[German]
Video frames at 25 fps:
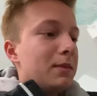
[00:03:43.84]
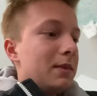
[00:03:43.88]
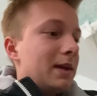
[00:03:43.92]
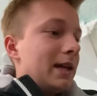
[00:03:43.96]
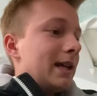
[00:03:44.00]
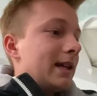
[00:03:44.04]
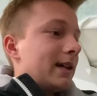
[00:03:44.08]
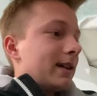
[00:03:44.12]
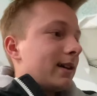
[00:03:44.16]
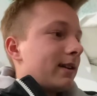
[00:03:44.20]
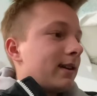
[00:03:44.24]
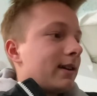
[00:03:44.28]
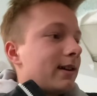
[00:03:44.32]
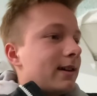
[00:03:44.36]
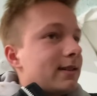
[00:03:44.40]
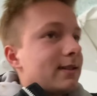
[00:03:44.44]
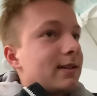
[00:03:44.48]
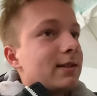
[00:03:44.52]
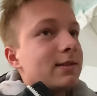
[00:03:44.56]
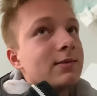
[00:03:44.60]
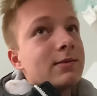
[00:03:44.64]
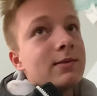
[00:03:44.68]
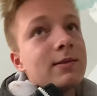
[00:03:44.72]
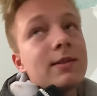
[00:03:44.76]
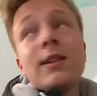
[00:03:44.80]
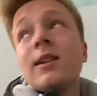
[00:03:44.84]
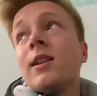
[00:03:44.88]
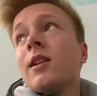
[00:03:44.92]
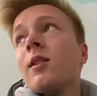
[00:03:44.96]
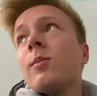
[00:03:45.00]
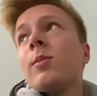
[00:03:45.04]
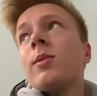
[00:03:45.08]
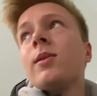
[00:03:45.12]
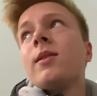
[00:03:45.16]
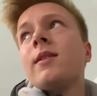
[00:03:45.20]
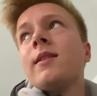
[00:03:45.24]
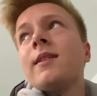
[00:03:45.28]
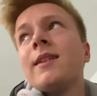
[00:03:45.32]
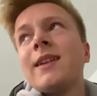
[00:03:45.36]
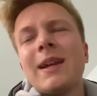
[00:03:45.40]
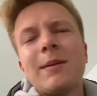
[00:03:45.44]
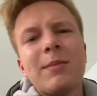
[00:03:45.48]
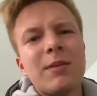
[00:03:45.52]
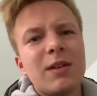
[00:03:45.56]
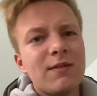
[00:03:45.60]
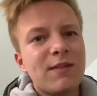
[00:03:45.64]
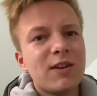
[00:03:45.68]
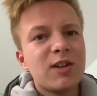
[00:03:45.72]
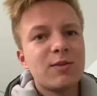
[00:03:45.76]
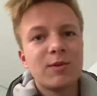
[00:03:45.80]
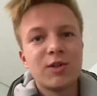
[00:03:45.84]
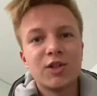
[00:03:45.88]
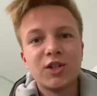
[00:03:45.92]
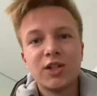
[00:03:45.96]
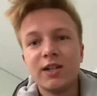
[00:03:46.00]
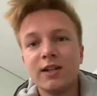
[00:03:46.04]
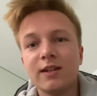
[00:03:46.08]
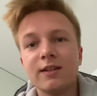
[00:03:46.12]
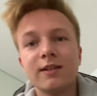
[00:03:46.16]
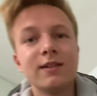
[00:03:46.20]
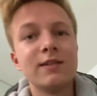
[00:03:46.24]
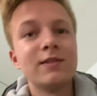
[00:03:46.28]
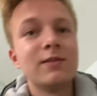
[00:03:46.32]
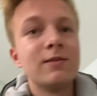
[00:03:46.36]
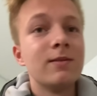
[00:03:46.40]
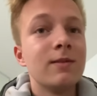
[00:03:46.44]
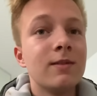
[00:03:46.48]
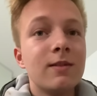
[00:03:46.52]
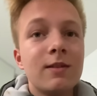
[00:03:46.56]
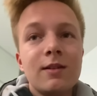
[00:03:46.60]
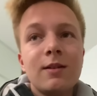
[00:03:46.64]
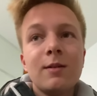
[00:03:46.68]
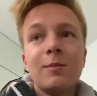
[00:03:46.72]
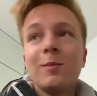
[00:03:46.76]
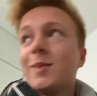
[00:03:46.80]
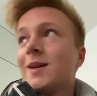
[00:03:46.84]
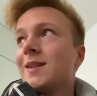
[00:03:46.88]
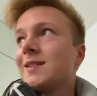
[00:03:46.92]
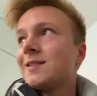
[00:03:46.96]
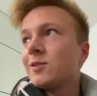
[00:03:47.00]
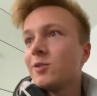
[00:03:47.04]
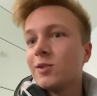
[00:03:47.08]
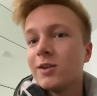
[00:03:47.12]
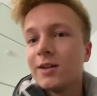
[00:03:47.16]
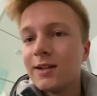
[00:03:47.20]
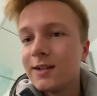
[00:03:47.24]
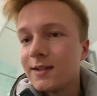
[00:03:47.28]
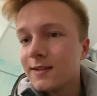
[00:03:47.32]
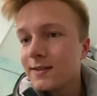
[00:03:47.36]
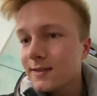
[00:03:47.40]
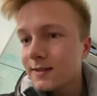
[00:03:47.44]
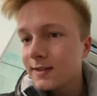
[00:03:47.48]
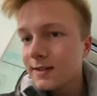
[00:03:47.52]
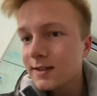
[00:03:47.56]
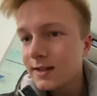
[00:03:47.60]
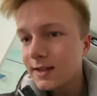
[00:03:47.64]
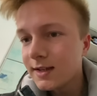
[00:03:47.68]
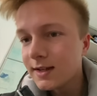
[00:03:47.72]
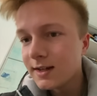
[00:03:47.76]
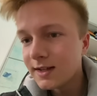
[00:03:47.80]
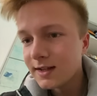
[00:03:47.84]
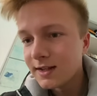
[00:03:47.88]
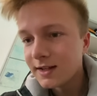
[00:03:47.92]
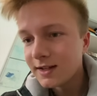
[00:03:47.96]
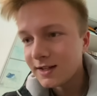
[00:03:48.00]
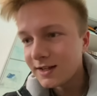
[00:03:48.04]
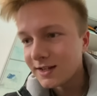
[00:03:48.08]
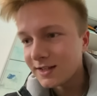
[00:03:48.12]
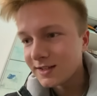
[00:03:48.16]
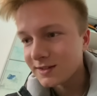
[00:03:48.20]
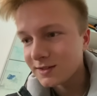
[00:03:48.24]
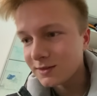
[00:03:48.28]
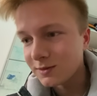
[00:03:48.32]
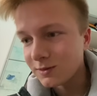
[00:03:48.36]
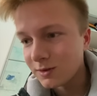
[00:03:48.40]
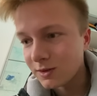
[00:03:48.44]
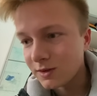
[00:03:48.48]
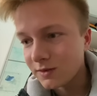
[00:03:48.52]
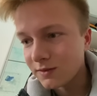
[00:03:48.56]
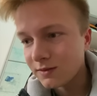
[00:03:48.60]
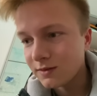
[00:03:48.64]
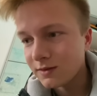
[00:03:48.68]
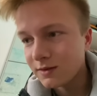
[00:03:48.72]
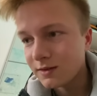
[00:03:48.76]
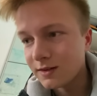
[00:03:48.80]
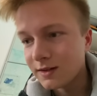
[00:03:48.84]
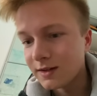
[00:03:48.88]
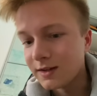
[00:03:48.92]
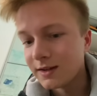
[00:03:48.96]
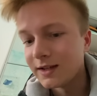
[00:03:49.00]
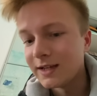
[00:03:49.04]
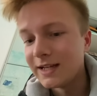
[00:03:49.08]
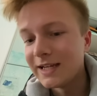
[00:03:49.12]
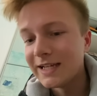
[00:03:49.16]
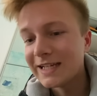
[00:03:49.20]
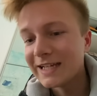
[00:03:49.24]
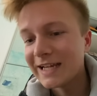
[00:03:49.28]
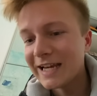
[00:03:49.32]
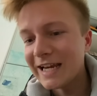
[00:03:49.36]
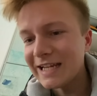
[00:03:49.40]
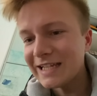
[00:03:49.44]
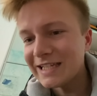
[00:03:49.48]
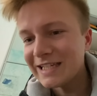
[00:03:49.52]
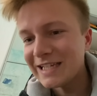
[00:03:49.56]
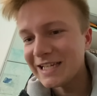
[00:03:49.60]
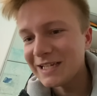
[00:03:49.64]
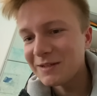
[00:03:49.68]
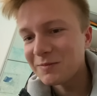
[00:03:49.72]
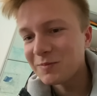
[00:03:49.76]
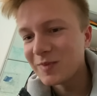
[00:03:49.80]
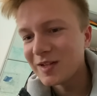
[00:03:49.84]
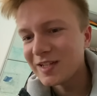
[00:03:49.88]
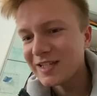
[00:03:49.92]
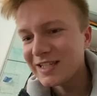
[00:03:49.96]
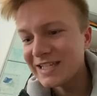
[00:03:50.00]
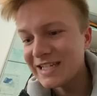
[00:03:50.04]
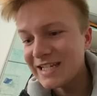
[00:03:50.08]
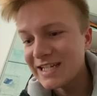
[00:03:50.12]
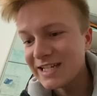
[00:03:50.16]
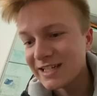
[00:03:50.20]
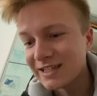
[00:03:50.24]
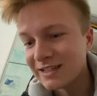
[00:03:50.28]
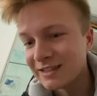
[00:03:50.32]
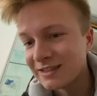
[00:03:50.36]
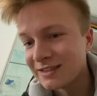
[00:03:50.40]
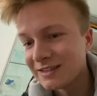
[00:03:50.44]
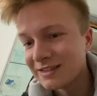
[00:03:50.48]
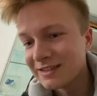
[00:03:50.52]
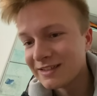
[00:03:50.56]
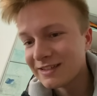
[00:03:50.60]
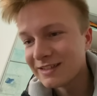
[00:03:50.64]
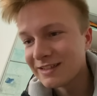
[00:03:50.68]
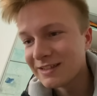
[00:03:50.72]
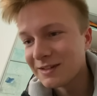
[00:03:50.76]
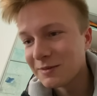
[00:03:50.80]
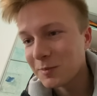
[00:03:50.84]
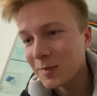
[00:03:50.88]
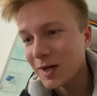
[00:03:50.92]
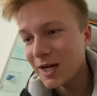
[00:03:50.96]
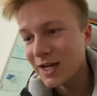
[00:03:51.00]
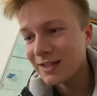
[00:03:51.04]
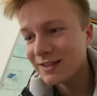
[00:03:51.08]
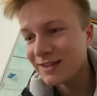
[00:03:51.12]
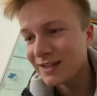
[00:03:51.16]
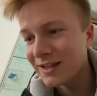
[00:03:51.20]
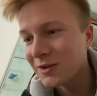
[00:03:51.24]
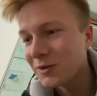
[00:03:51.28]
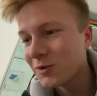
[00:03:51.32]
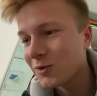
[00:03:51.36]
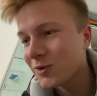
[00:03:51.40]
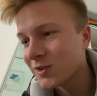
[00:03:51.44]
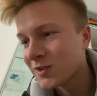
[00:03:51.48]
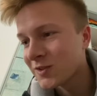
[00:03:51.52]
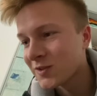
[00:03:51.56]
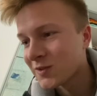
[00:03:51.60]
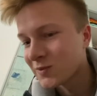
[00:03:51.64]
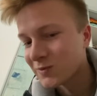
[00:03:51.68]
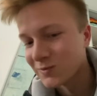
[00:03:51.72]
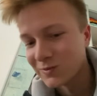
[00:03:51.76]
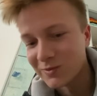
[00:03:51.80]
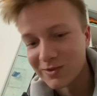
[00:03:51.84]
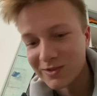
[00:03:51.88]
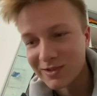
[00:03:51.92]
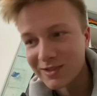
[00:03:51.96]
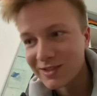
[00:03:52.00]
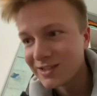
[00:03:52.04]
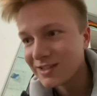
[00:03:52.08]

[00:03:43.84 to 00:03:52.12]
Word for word: Mega nice. Also, ich glaube, ich habe eine Waschmaschine, also passt doch alles. Let's go. Was? Ich rede nicht mit dir. Okay. Mach deine Ohren zu,